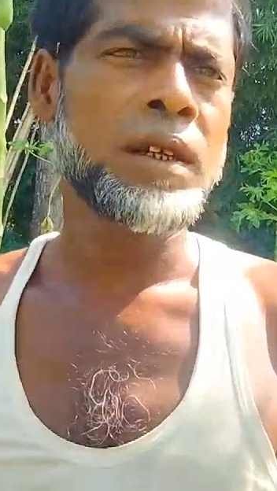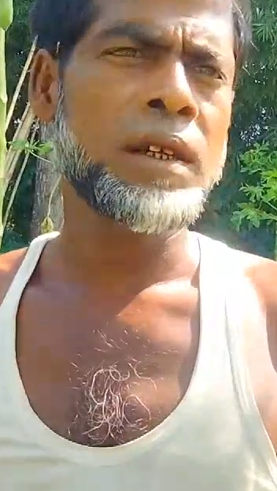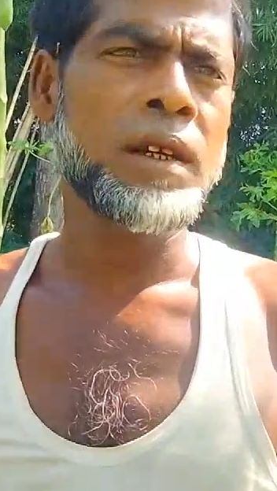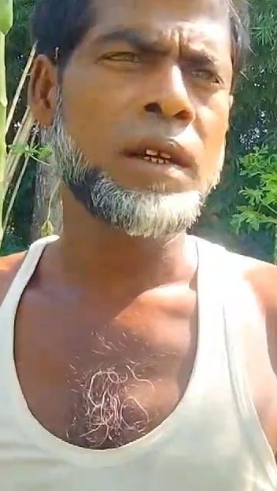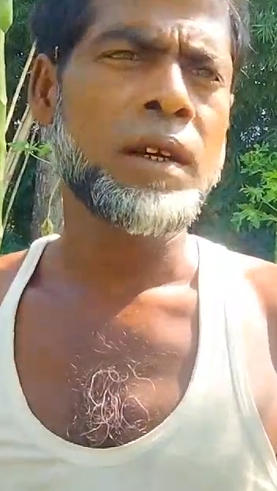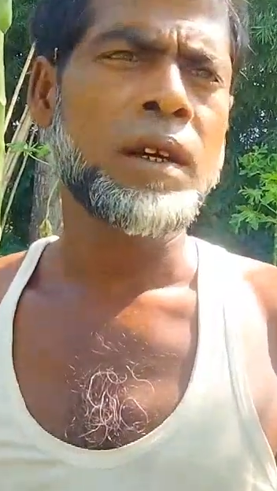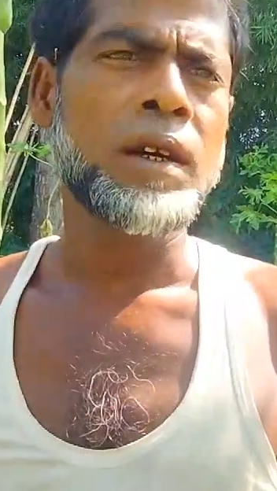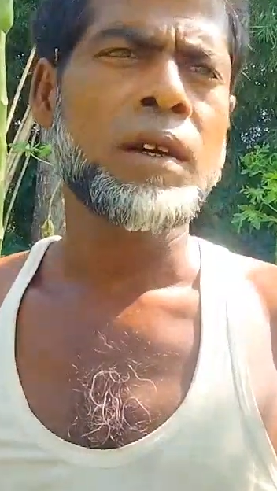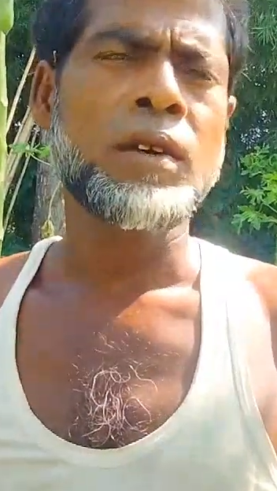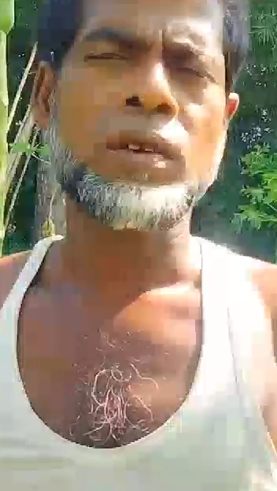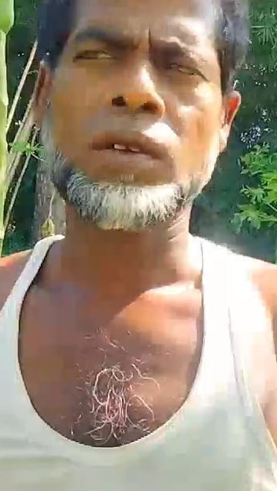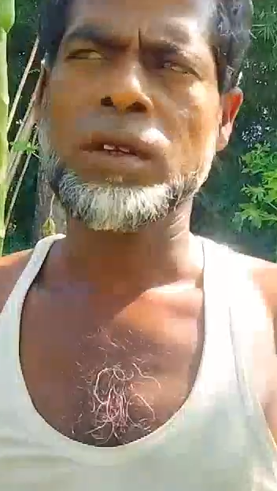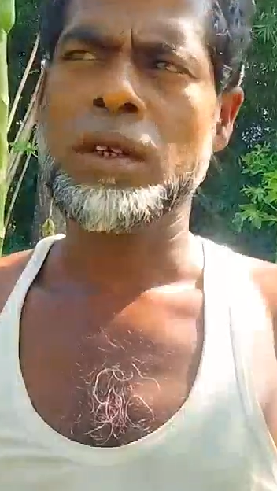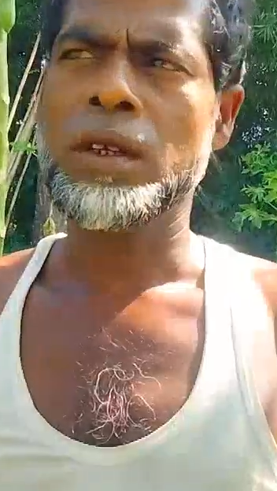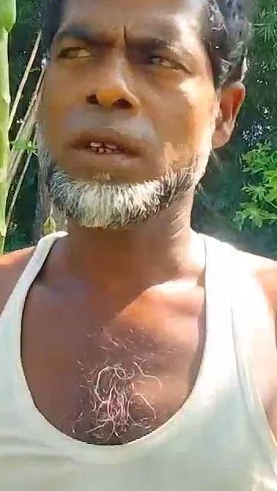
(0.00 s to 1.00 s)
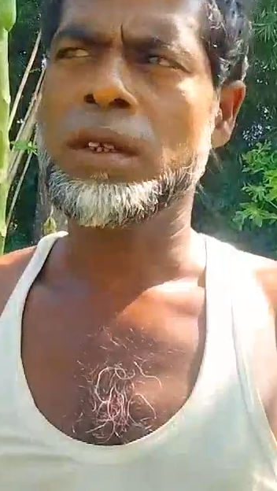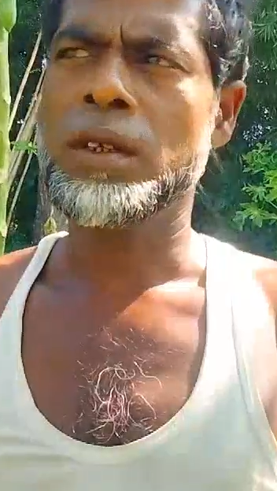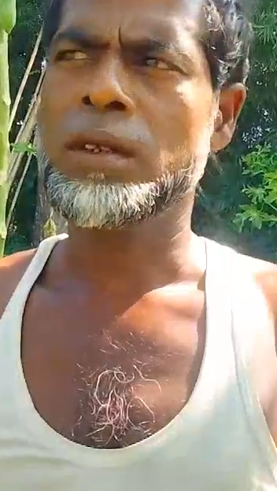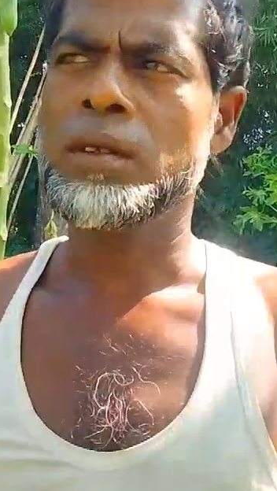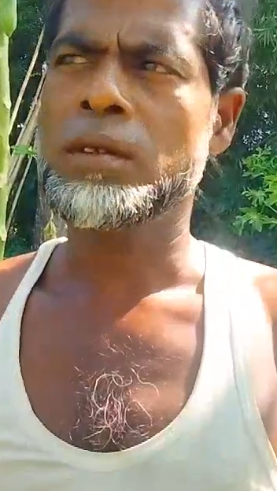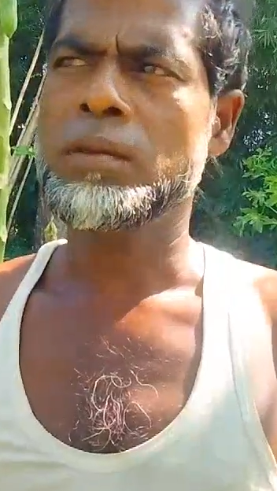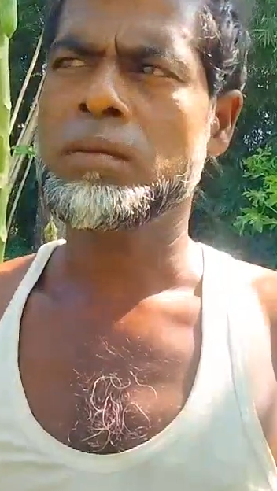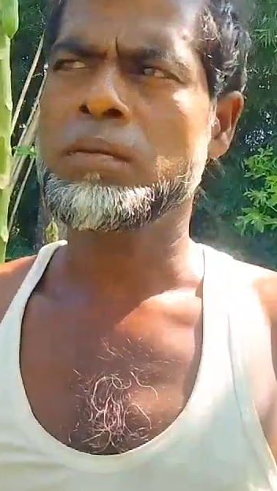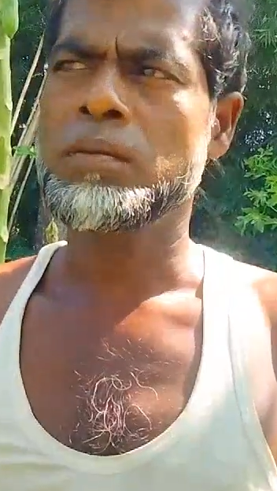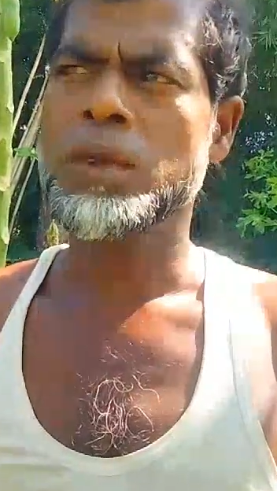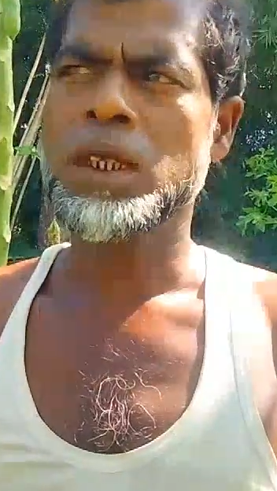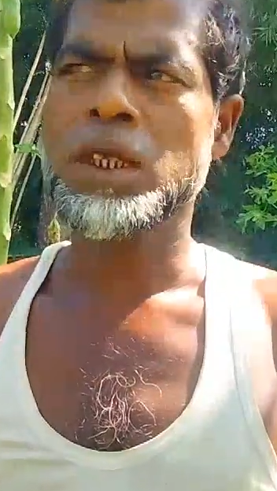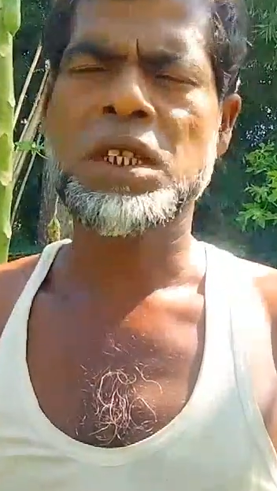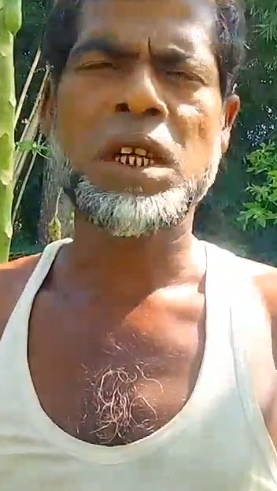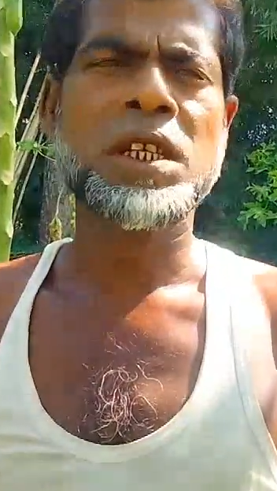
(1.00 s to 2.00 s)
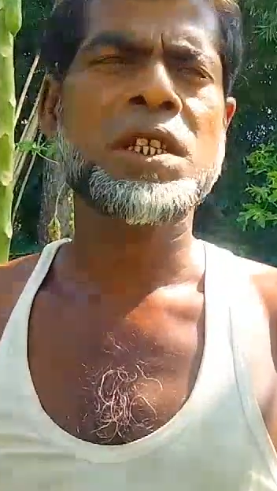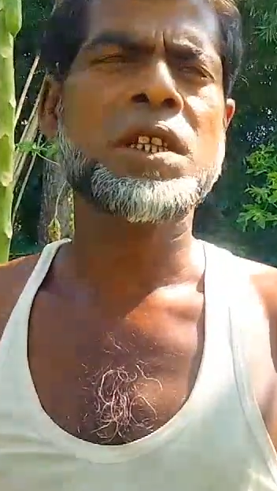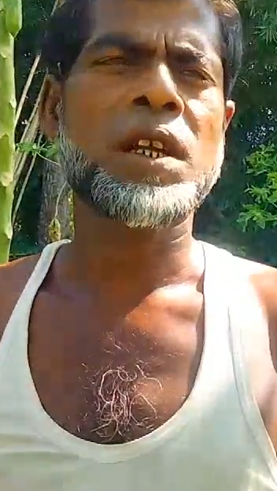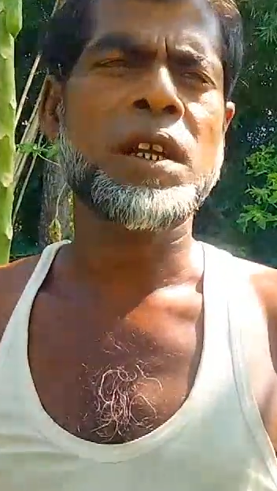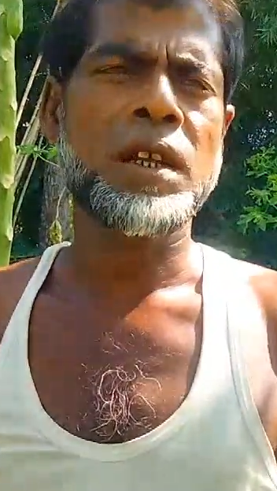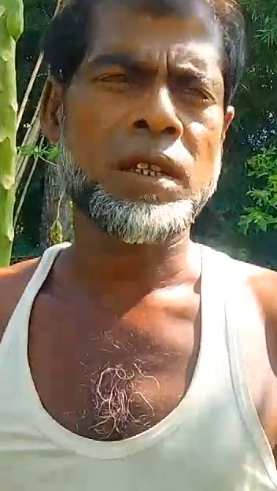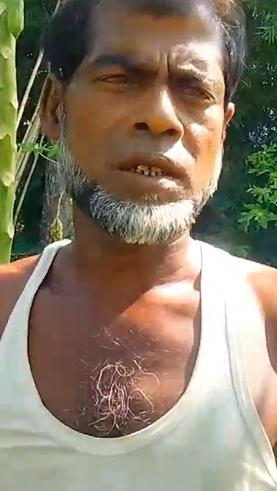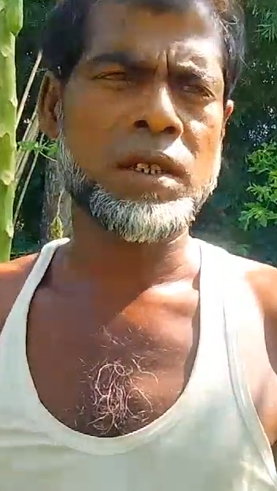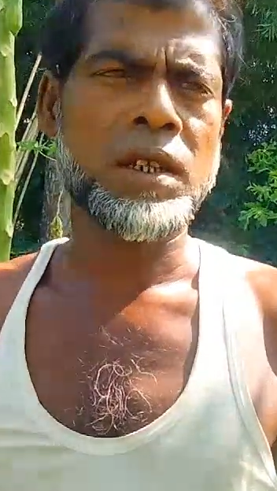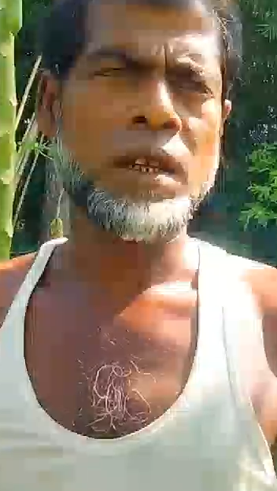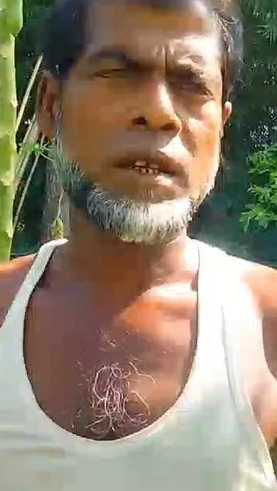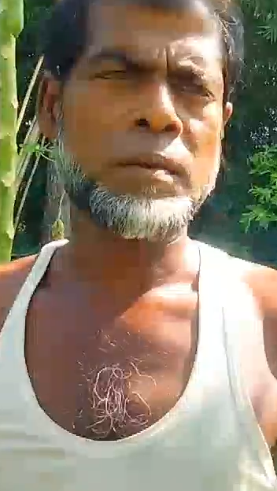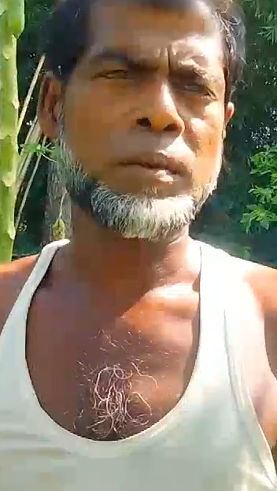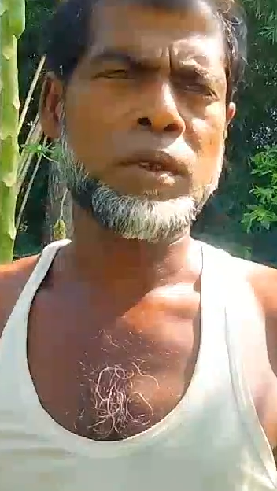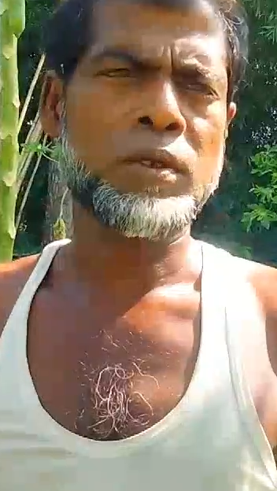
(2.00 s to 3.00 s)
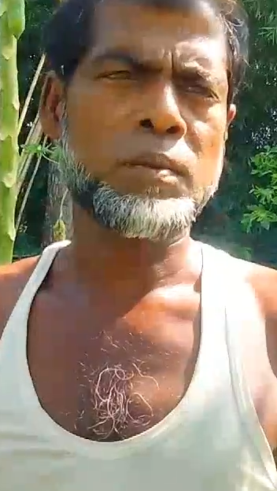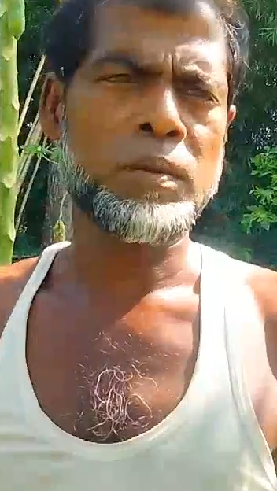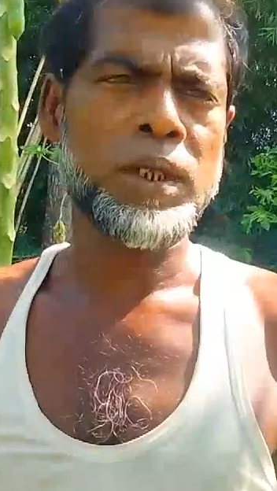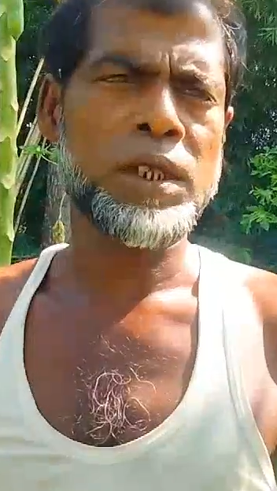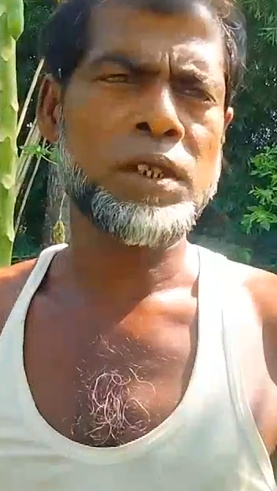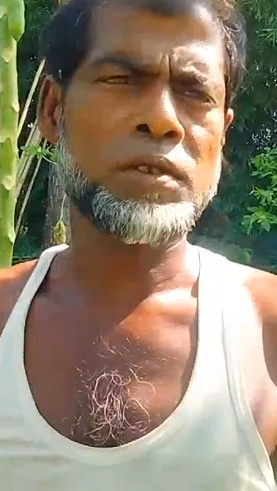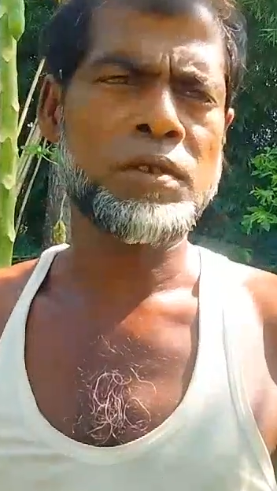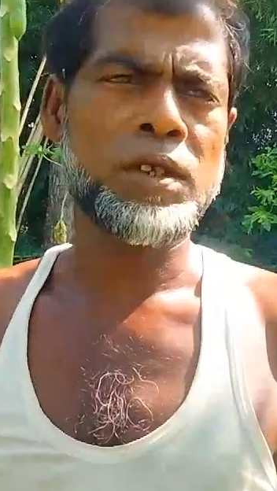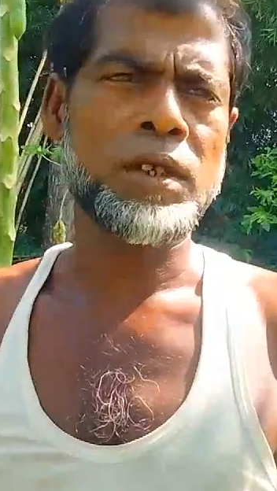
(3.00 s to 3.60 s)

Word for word: হুম চার সাড়ে চারের মতন বিক্রি